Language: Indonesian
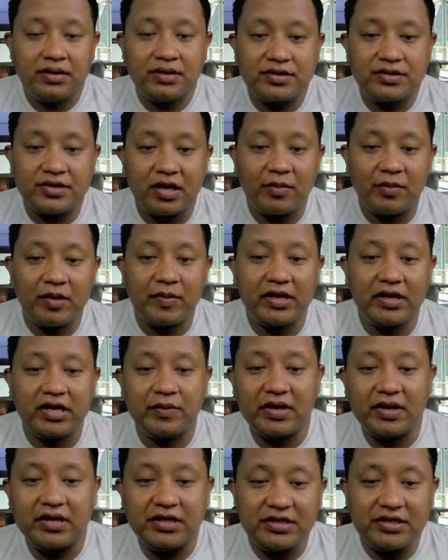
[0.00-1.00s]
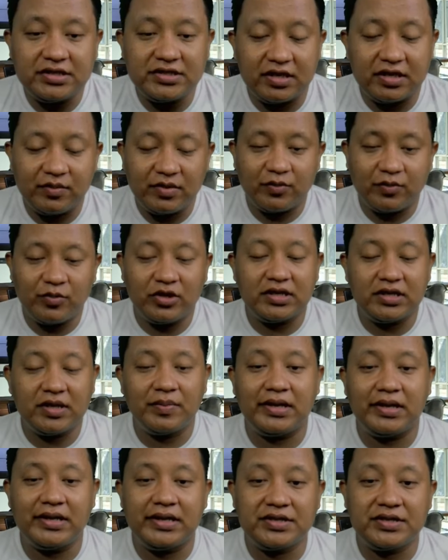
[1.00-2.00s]
Selamat pagi para netizen dimanapun kita
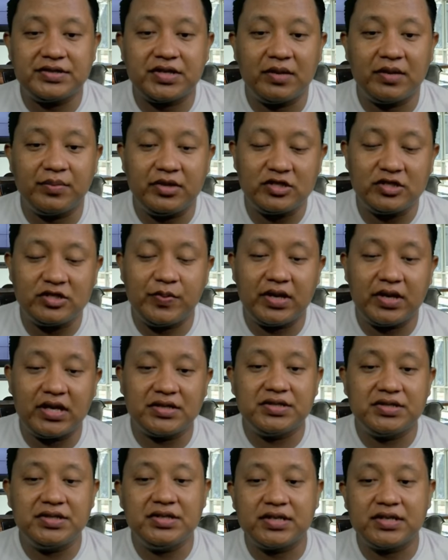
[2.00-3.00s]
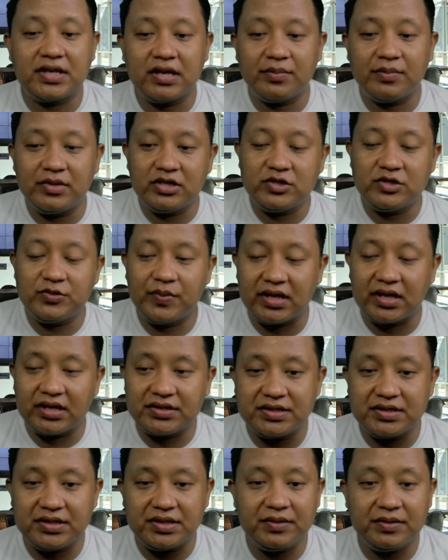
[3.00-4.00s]
berada Salam inspirasi, salam
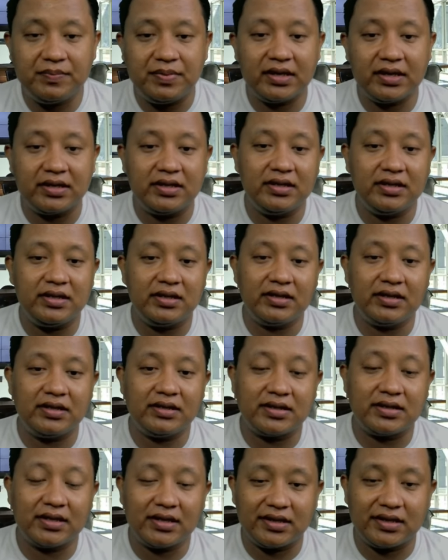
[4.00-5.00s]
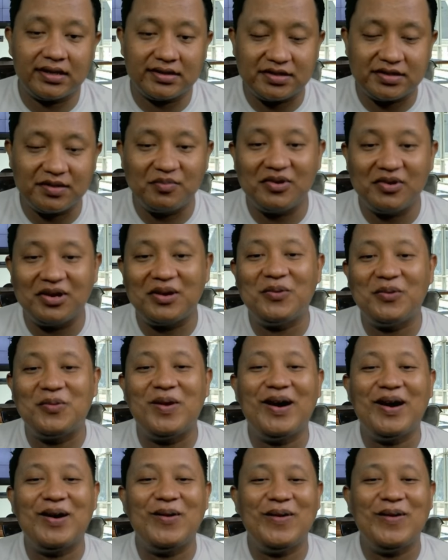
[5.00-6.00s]
inspirasi bagi kita semua
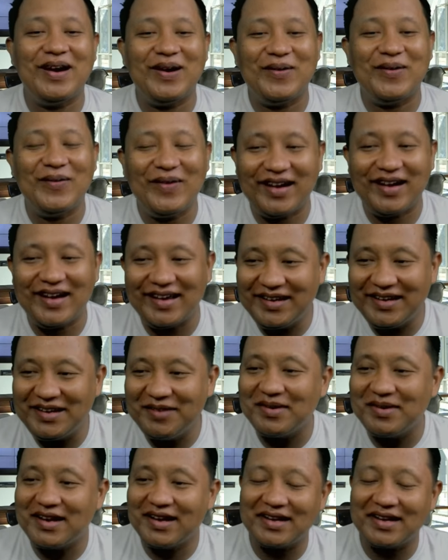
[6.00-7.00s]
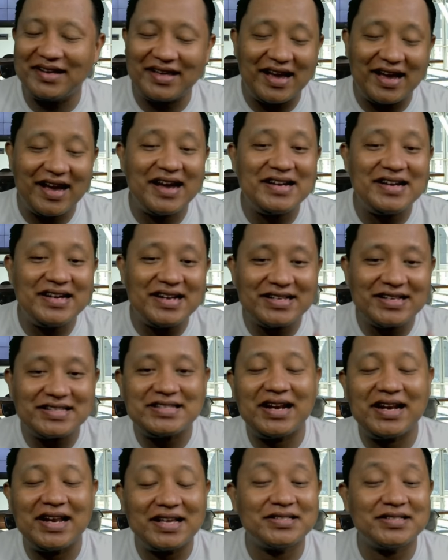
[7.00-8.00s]
Wah, wah, wah Ini menarik ya Ada
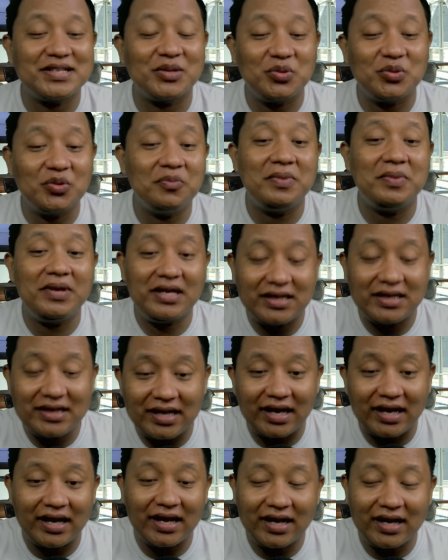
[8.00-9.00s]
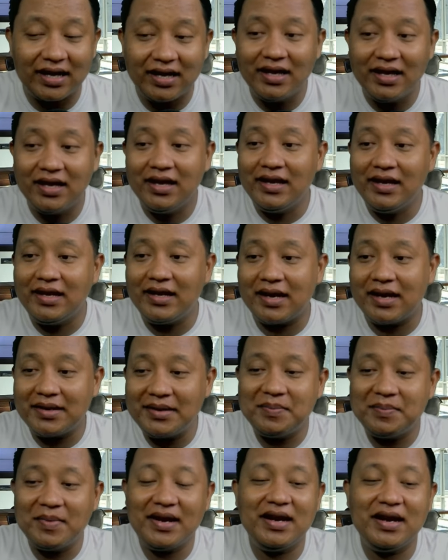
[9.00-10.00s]
salah satu berita Ya
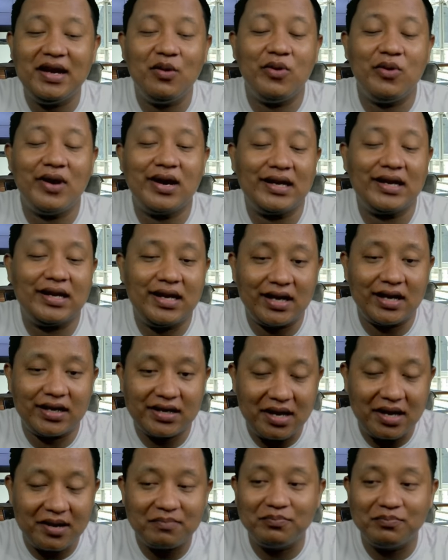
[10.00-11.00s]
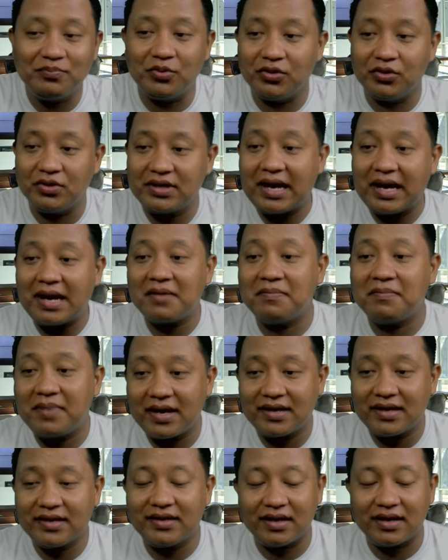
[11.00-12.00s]
dimana warga kampung
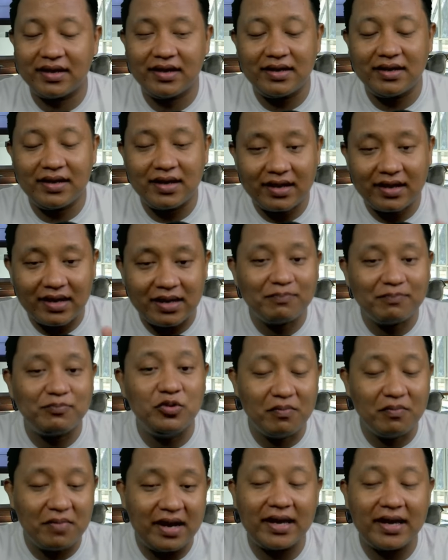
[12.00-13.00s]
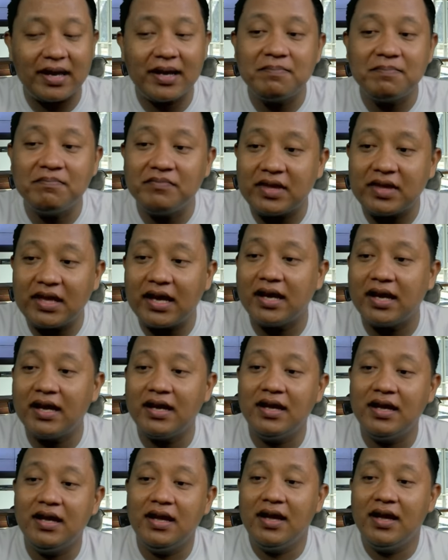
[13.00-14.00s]
Kabarnya ya kampung Bayam
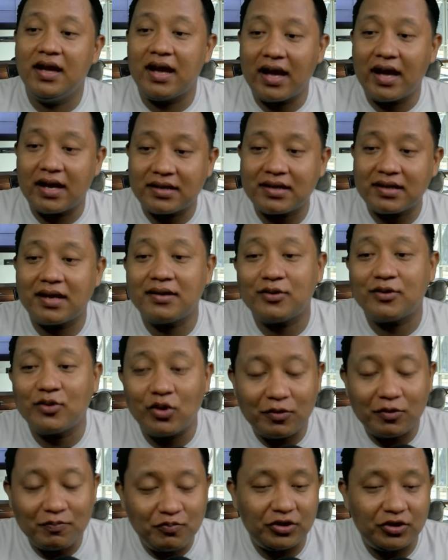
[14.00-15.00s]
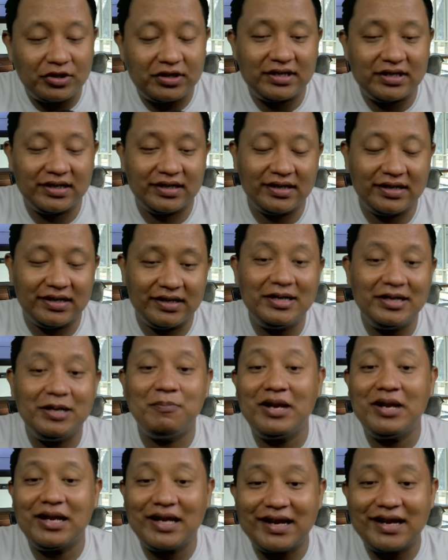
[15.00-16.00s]
ya Akan golput di
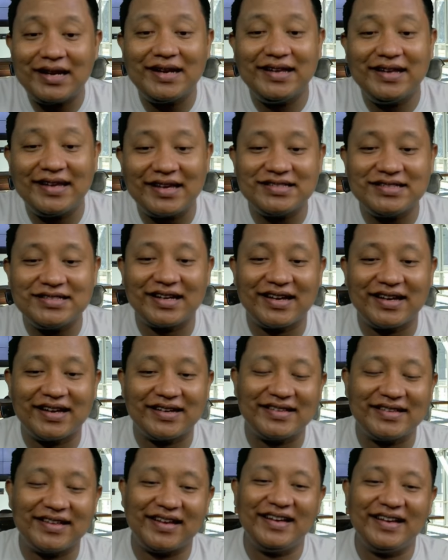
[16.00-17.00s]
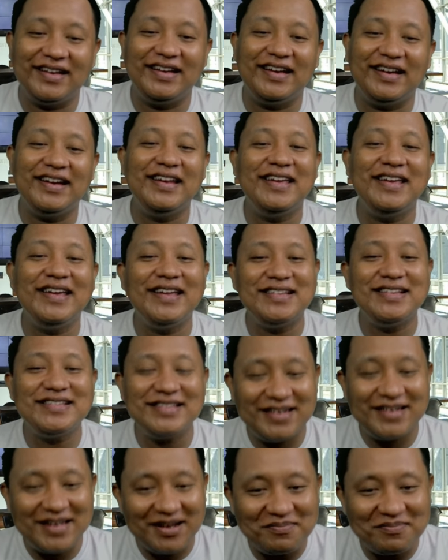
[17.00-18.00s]
pilkada DKI Jakarta Ngeri-ngeri
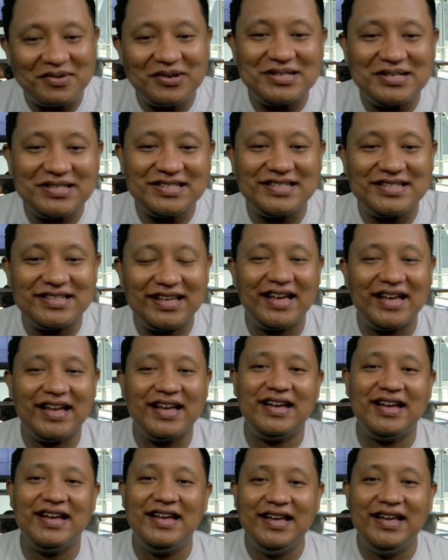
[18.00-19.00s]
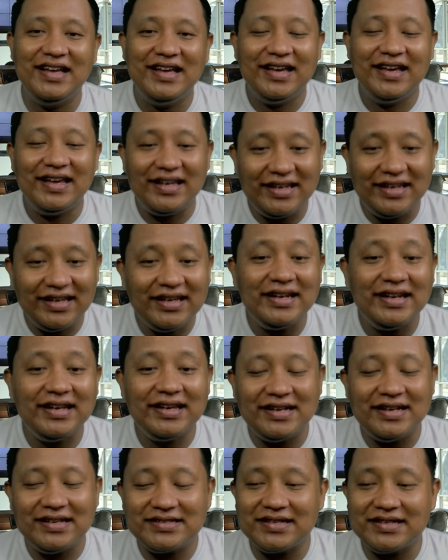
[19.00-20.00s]
sedap bos ya ini
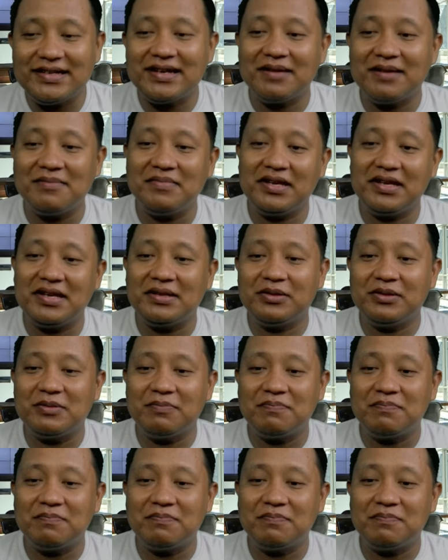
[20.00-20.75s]
ngeri-ngeri sedap begitu.